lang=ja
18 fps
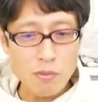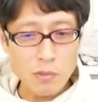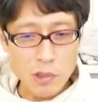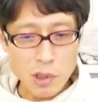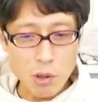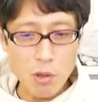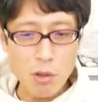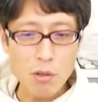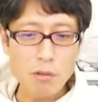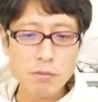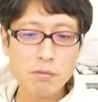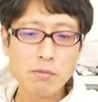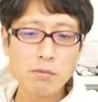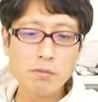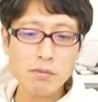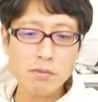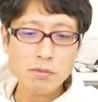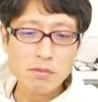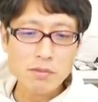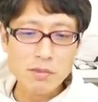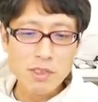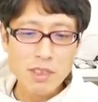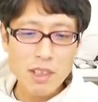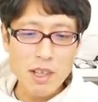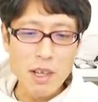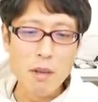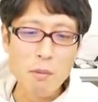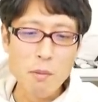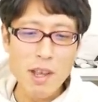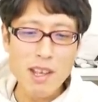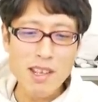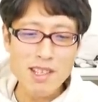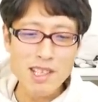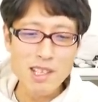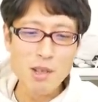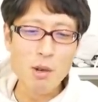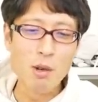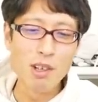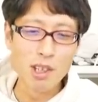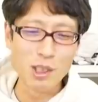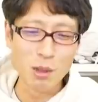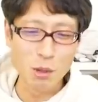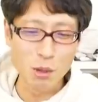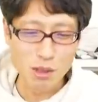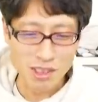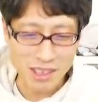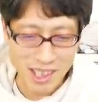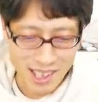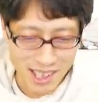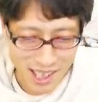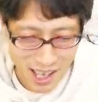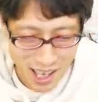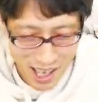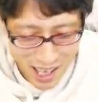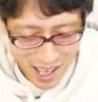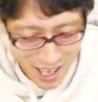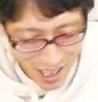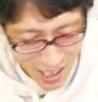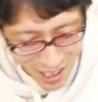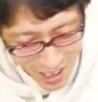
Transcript: そう。明治通り通るな。